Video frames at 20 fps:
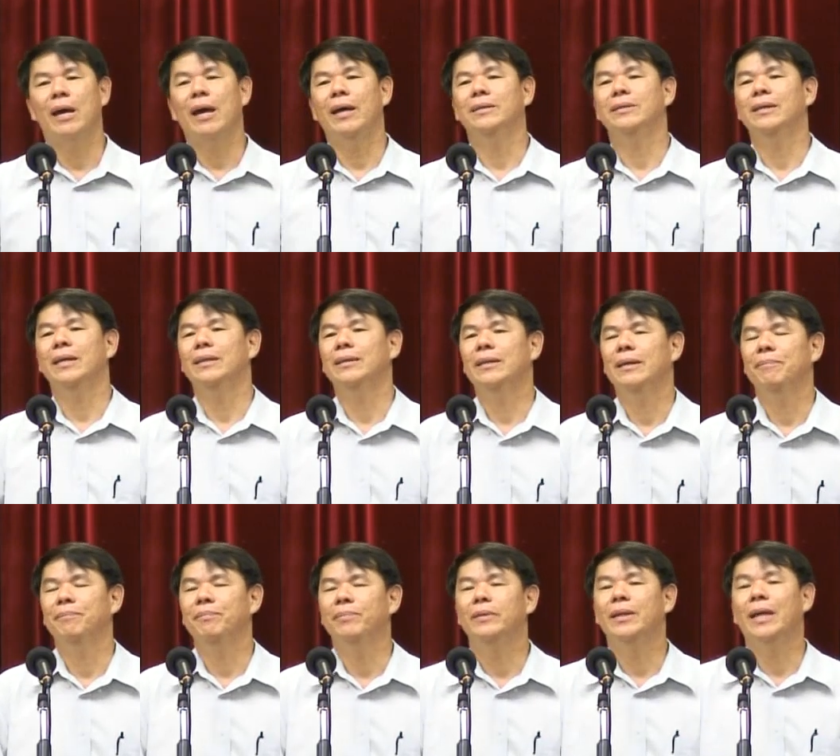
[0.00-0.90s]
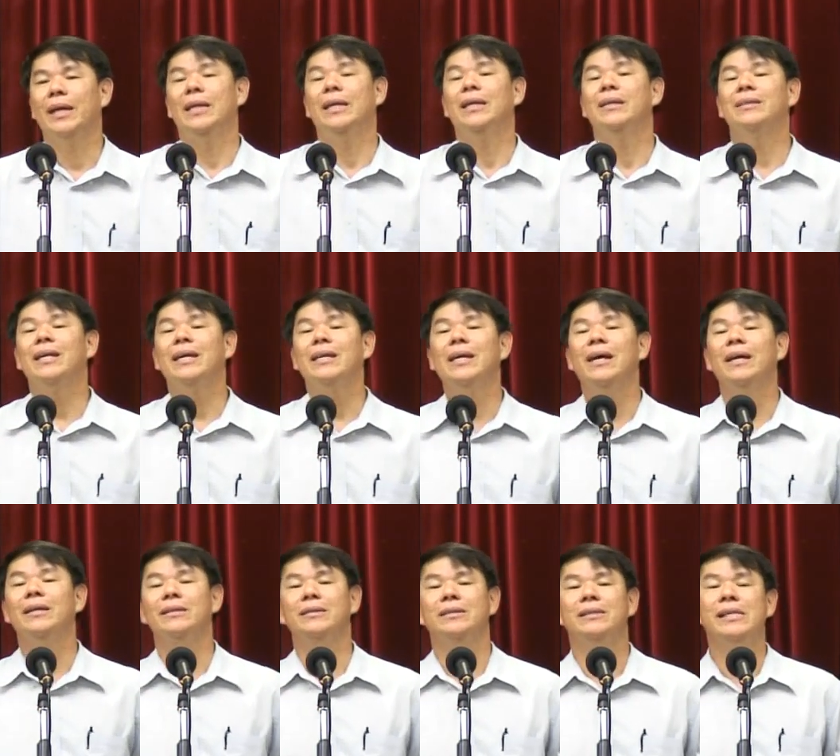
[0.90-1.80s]
看见的。那以赛
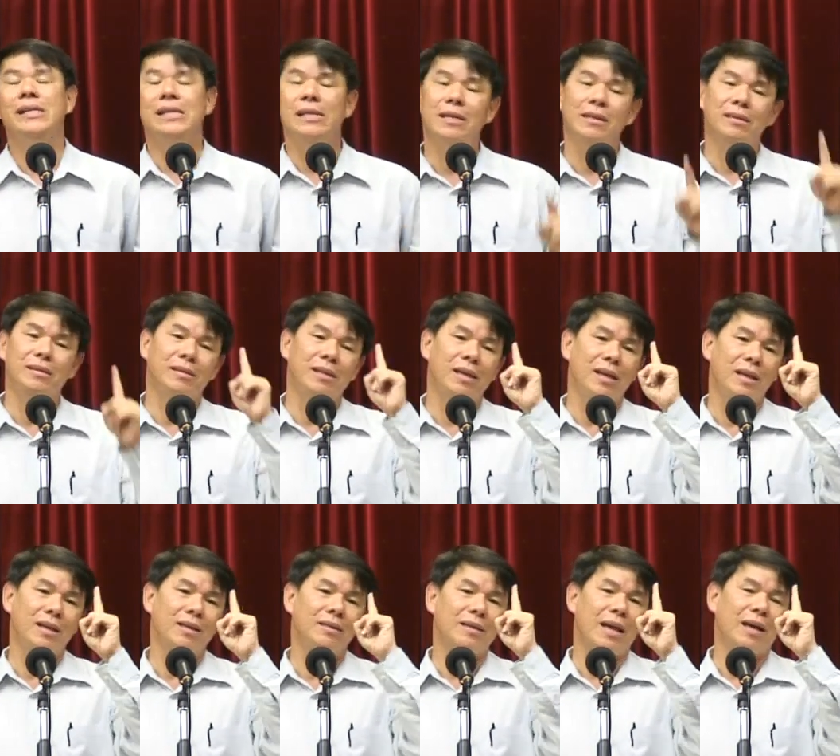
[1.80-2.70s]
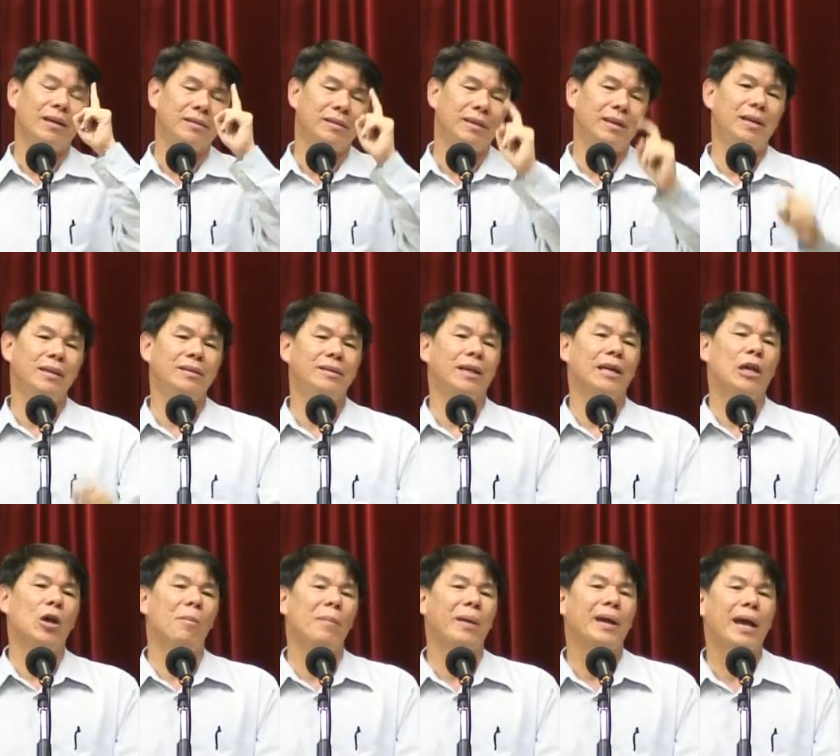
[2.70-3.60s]
亚的这一第一章第一节
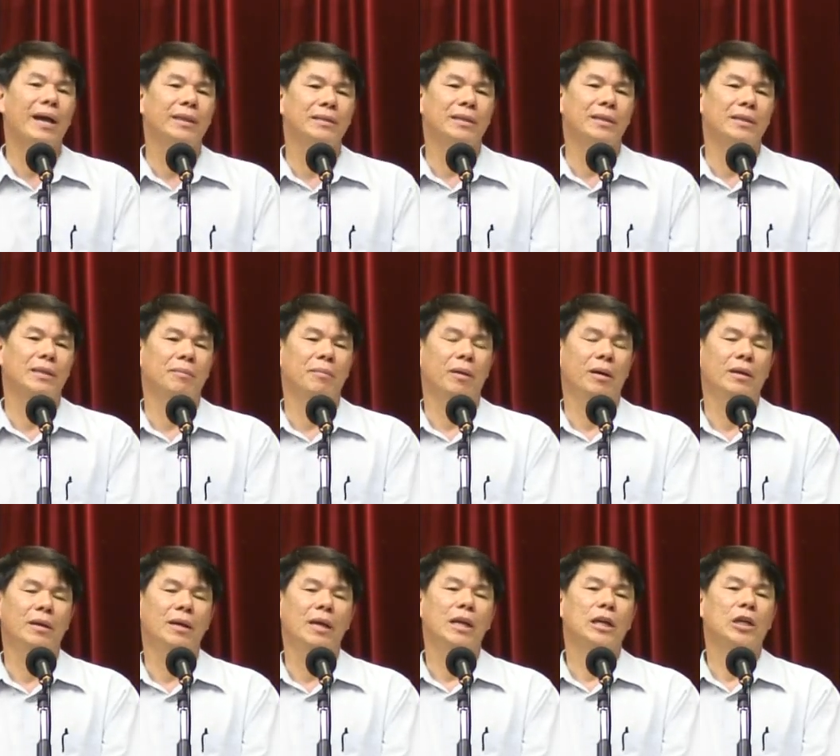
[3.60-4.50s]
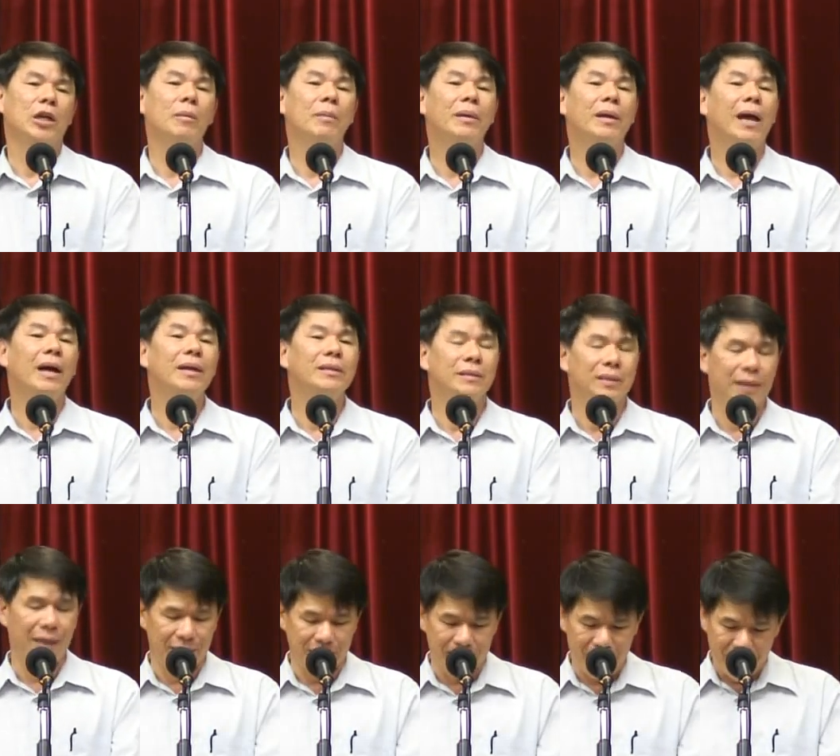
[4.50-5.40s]
给我们看见什么？给我们看
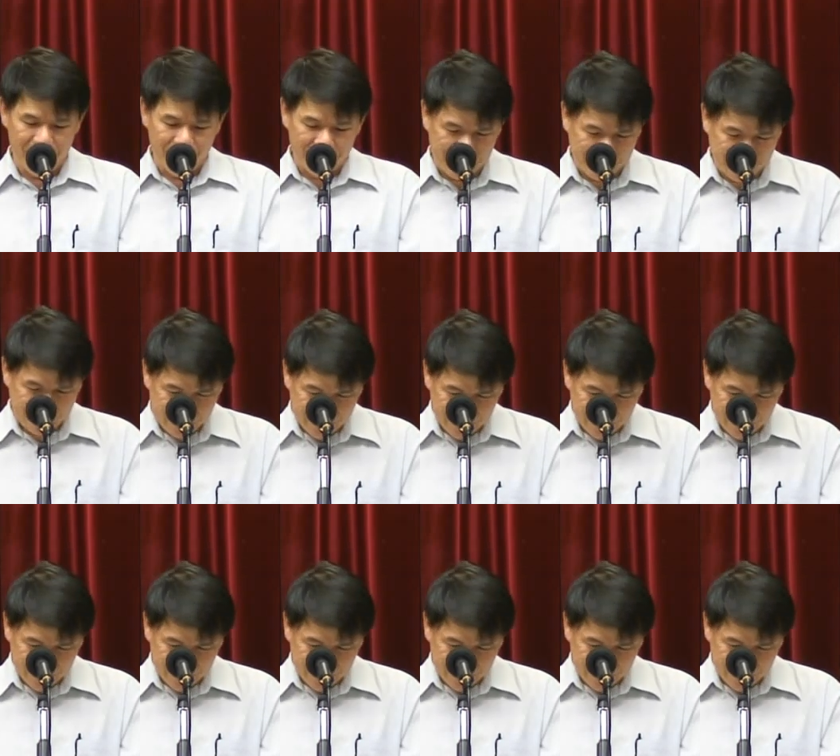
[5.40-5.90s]
见世